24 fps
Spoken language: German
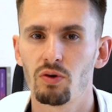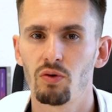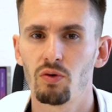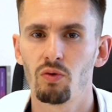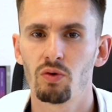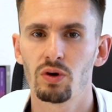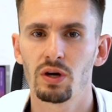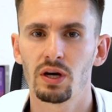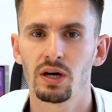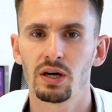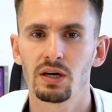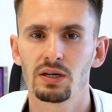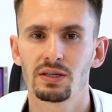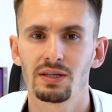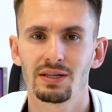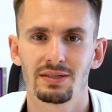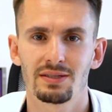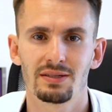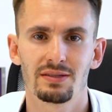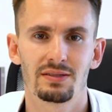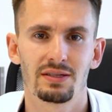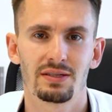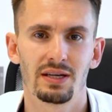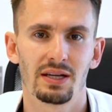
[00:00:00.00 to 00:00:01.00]
oder dass
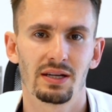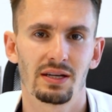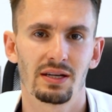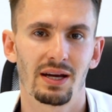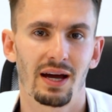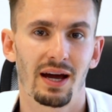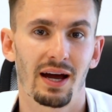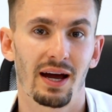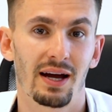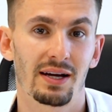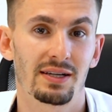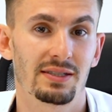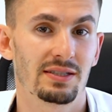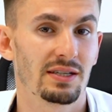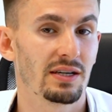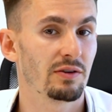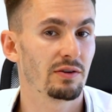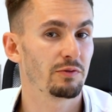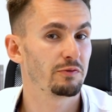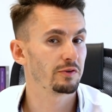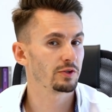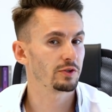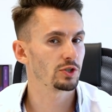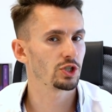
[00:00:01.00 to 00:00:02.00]
es den Charakter
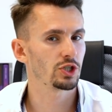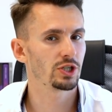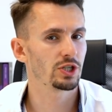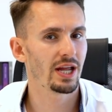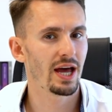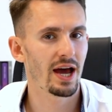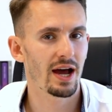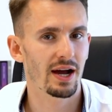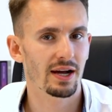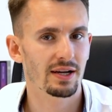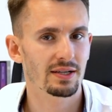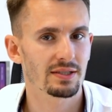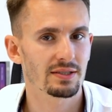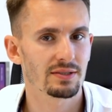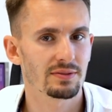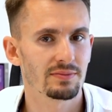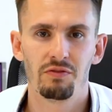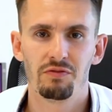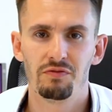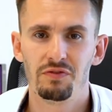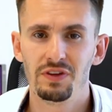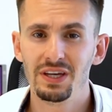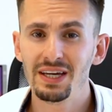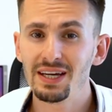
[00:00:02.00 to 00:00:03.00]
verstärkt.
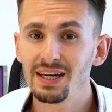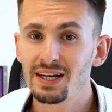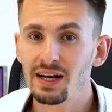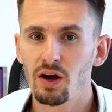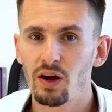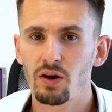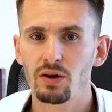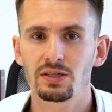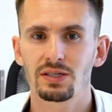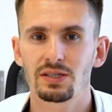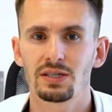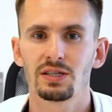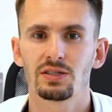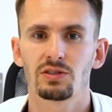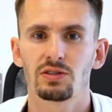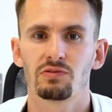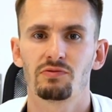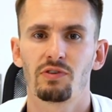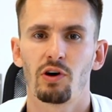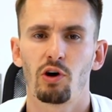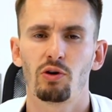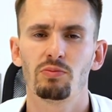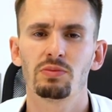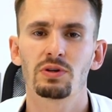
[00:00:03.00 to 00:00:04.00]
Wie genau das ist
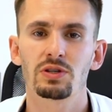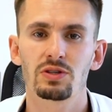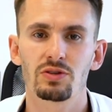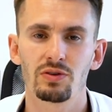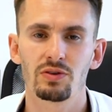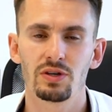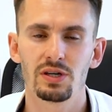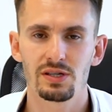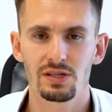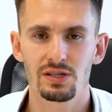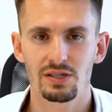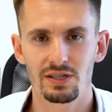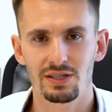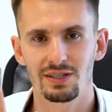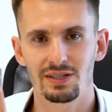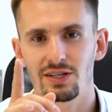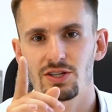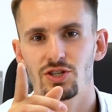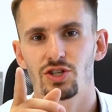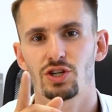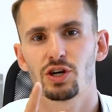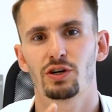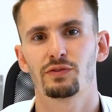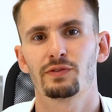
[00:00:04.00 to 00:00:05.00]
und warum das so ist,
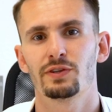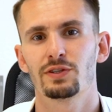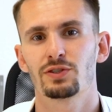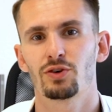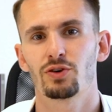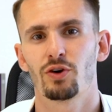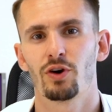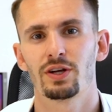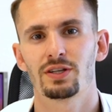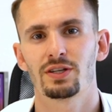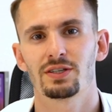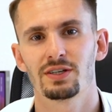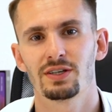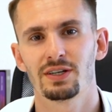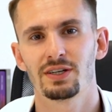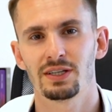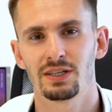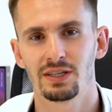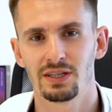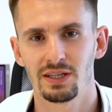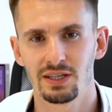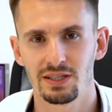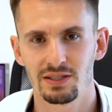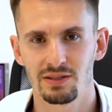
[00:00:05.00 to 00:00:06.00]
das schauen wir uns heute
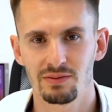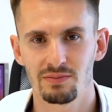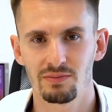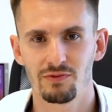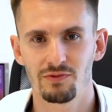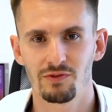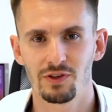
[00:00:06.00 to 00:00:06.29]
in diesem